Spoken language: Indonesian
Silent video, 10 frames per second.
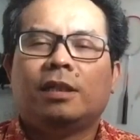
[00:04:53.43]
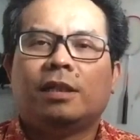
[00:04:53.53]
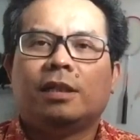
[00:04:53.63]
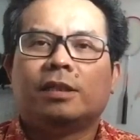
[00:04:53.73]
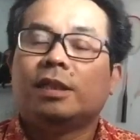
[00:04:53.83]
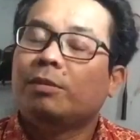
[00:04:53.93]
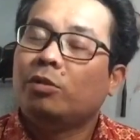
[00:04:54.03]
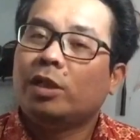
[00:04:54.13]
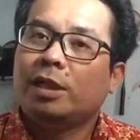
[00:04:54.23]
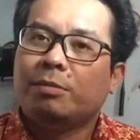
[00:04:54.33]
uh, tidak
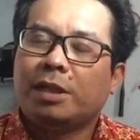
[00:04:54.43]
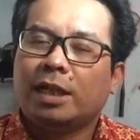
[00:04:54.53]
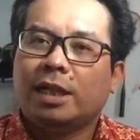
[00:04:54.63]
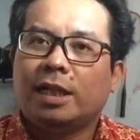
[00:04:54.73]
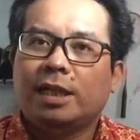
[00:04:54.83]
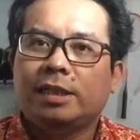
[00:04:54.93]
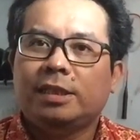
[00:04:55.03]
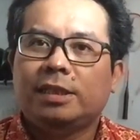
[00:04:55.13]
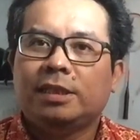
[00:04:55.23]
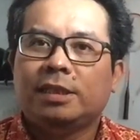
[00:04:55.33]
boleh ada yang
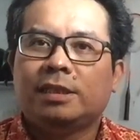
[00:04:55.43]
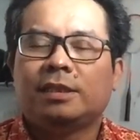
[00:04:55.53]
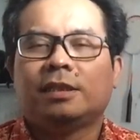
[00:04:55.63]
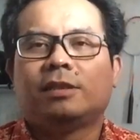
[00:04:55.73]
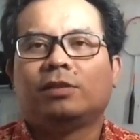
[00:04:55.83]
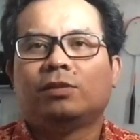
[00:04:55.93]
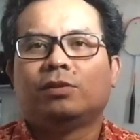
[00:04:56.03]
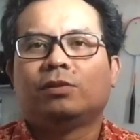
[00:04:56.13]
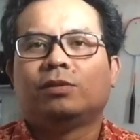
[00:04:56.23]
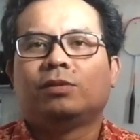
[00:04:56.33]
menghalang-halangi
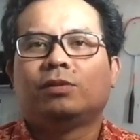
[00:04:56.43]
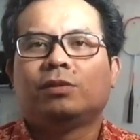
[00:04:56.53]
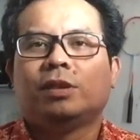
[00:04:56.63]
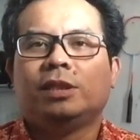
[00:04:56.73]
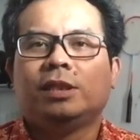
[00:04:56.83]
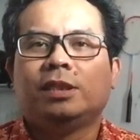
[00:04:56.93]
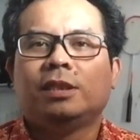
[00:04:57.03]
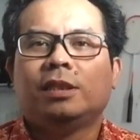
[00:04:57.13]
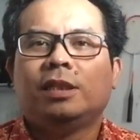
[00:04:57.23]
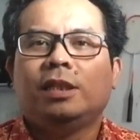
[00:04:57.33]
gitu.
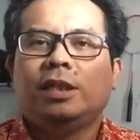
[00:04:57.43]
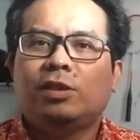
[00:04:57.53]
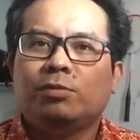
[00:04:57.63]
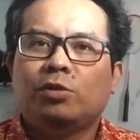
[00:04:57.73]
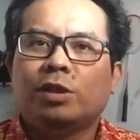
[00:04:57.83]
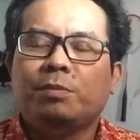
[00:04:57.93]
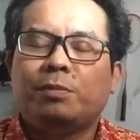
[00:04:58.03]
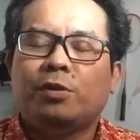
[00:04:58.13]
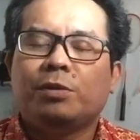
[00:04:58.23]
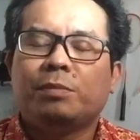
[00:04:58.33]
Jadi itu mungkin
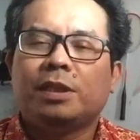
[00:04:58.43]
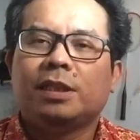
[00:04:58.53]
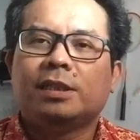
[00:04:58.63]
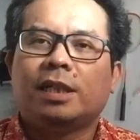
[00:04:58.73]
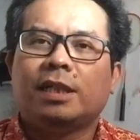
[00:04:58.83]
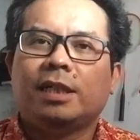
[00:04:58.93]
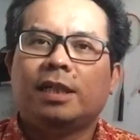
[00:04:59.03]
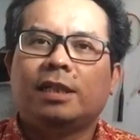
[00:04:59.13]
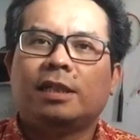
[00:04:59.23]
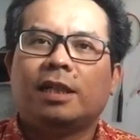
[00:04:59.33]
poin penting
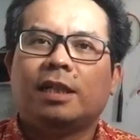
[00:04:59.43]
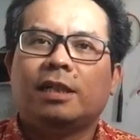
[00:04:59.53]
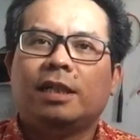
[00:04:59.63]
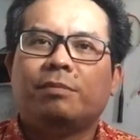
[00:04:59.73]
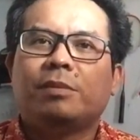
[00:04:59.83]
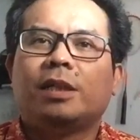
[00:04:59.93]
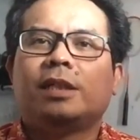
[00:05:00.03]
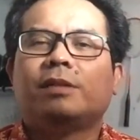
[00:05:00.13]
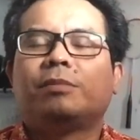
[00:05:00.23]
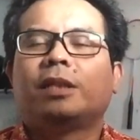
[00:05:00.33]
saya terhadap
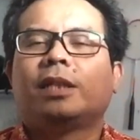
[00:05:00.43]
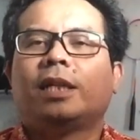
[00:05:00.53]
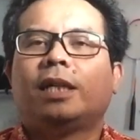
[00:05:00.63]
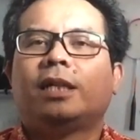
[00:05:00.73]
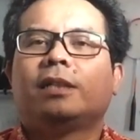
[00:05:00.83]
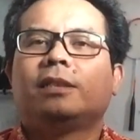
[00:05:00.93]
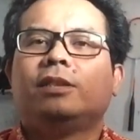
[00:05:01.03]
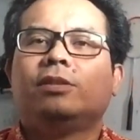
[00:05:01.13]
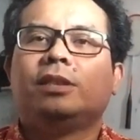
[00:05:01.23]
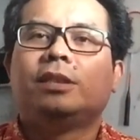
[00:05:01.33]
Hari Kemerdekaan
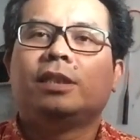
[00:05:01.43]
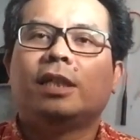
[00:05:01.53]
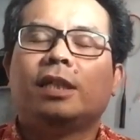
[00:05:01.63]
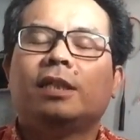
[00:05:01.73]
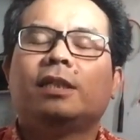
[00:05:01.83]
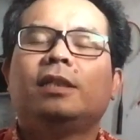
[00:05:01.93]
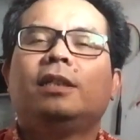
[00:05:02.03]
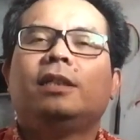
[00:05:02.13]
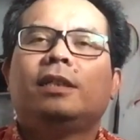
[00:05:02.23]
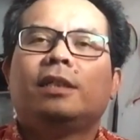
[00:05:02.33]
Indonesia
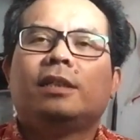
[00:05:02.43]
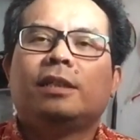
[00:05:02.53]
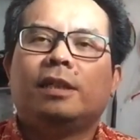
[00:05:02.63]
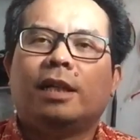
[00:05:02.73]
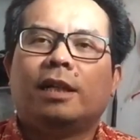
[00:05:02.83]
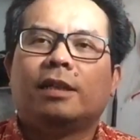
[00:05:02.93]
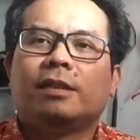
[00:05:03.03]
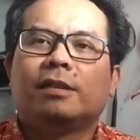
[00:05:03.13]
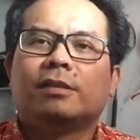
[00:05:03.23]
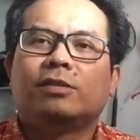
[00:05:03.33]
yang
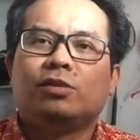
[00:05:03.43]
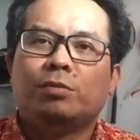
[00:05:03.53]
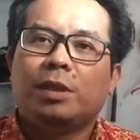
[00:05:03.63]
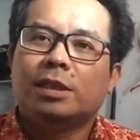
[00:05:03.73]
17